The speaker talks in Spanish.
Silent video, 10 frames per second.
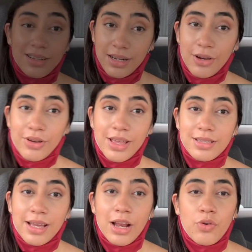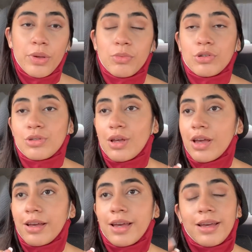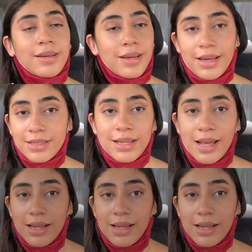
Creo que desde que lo vimos, ese